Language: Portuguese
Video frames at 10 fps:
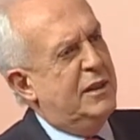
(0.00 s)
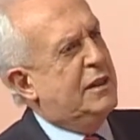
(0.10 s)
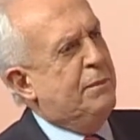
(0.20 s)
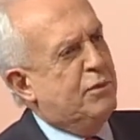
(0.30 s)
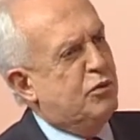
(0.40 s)

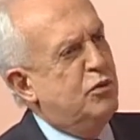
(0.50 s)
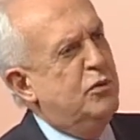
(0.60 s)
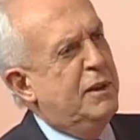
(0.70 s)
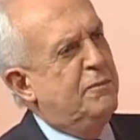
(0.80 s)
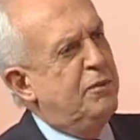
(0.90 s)

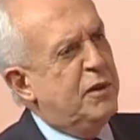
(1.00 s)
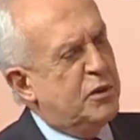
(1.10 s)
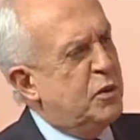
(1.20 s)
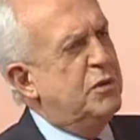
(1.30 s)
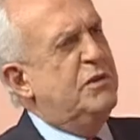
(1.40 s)
Itapsuma.
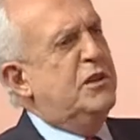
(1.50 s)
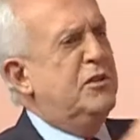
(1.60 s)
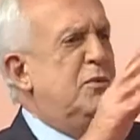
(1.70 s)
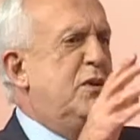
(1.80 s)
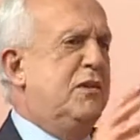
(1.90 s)
Todos
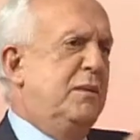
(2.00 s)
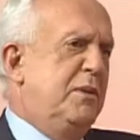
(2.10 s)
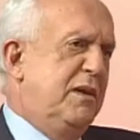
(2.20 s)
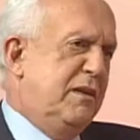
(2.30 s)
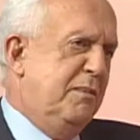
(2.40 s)
esses
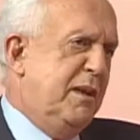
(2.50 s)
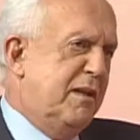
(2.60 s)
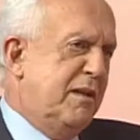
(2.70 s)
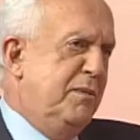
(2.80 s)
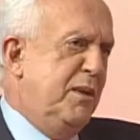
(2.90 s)
municípios receberam
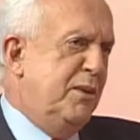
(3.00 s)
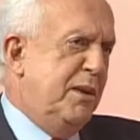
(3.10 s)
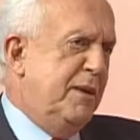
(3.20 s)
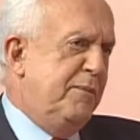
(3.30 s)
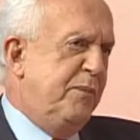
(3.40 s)
essa
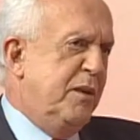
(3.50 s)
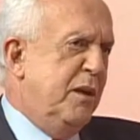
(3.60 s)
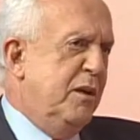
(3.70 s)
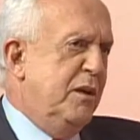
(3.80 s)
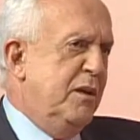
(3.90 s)
melhoria. E
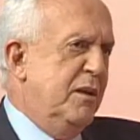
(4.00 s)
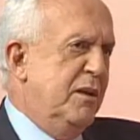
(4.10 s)
esse foi